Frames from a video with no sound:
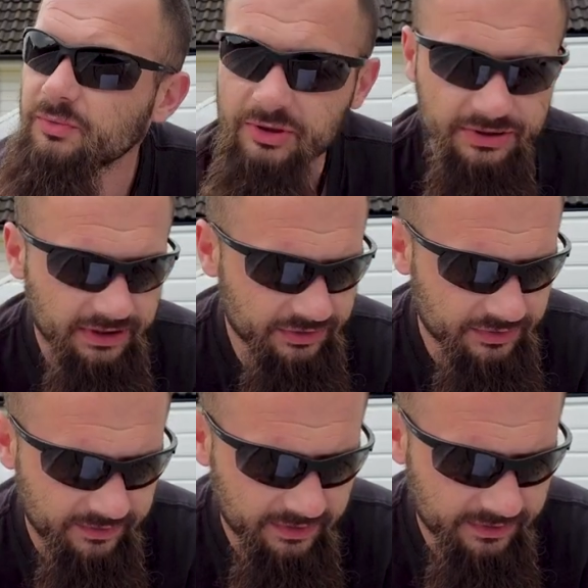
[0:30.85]
w poniedziałek,
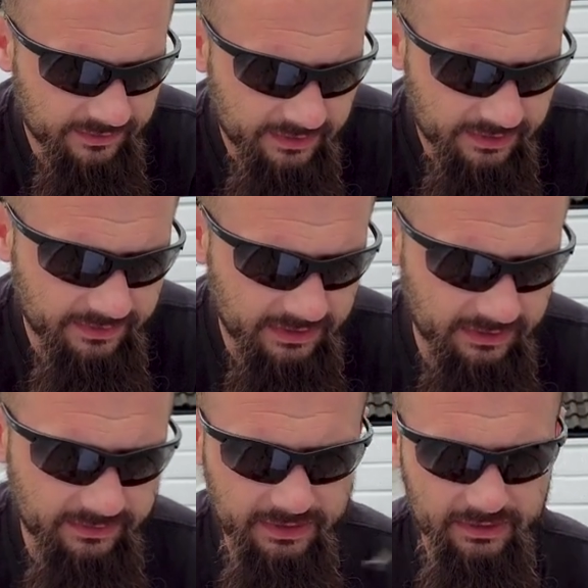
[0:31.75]
czy dwa, dwa,
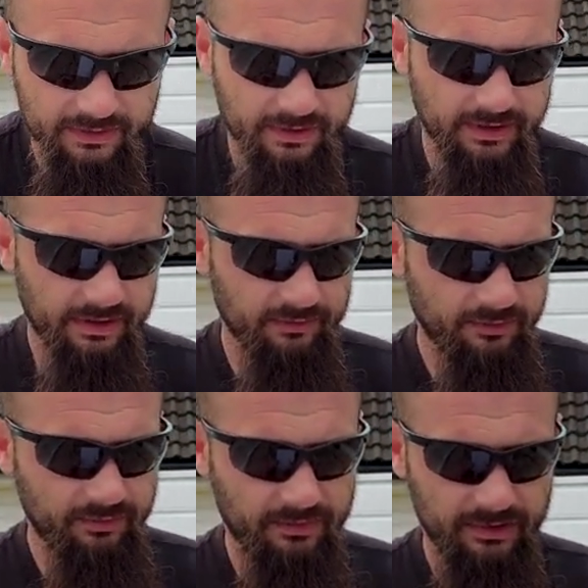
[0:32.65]
dwa tygodnie
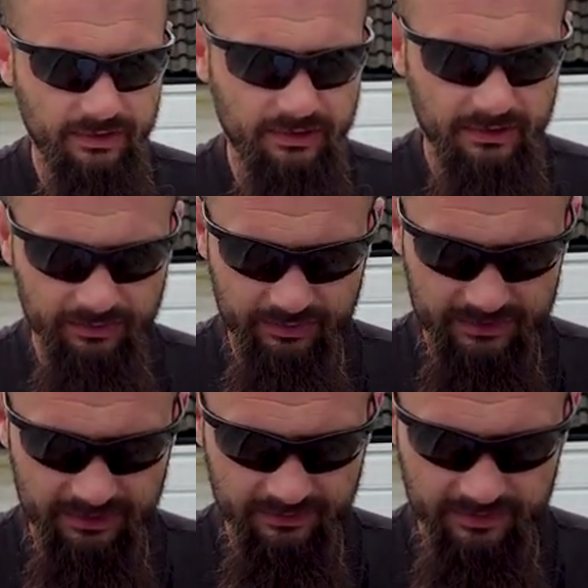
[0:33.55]
temu, e,
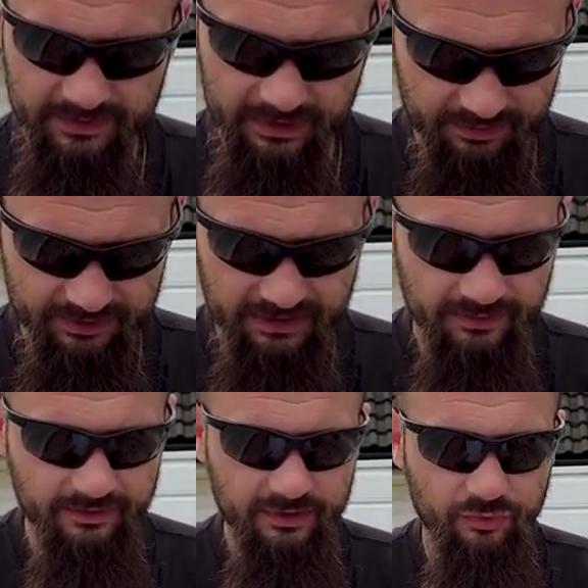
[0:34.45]
postanow, to znaczy
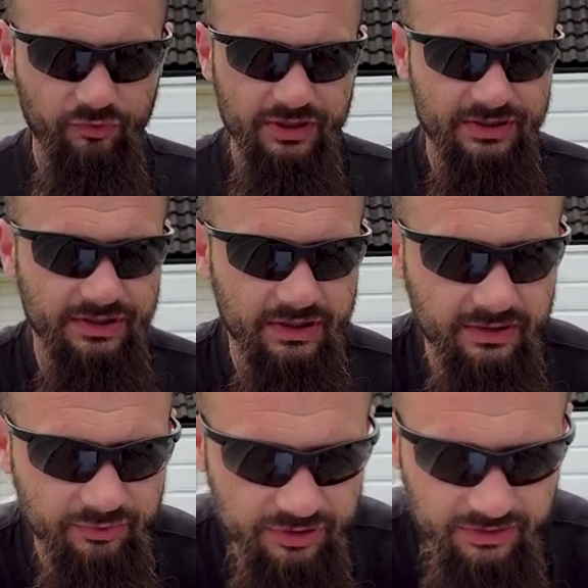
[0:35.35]
postanowiłem już wcześniej,
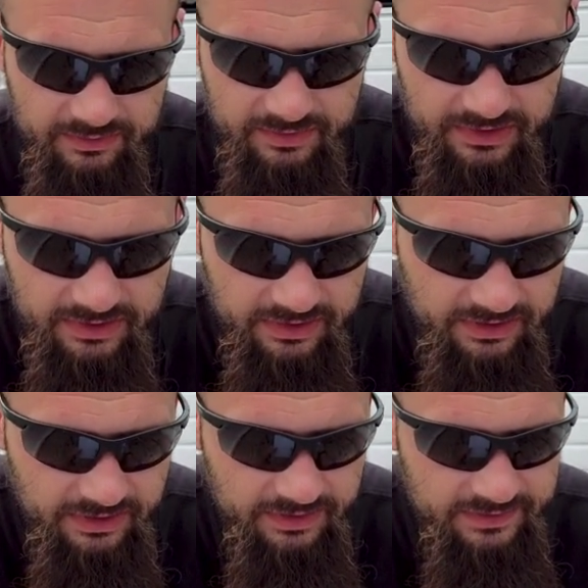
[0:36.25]
ale poszedłem
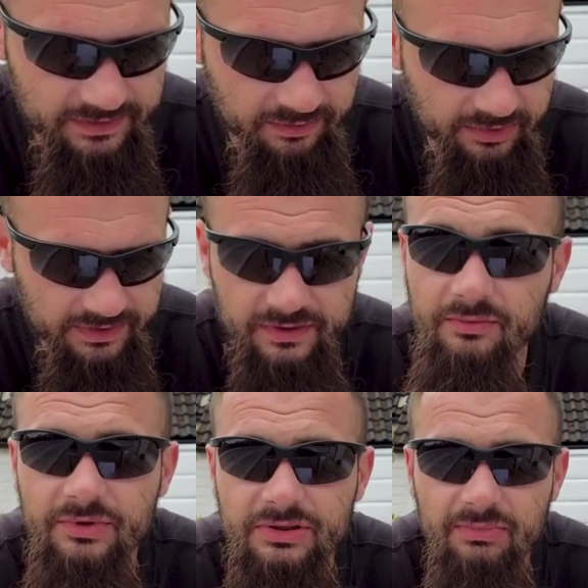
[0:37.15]
e, sobie
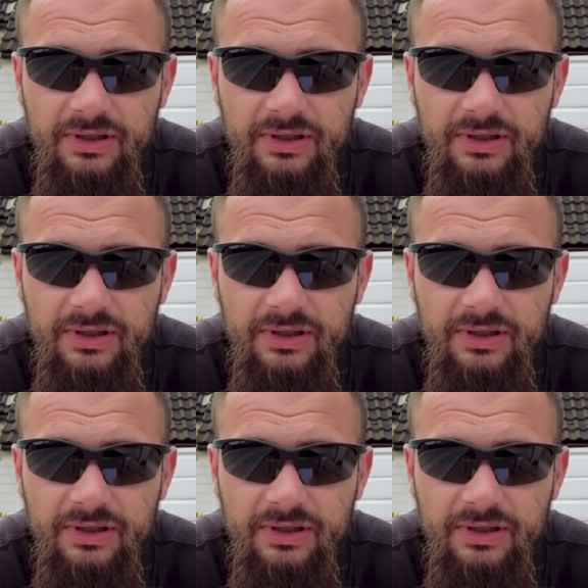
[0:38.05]
zrobić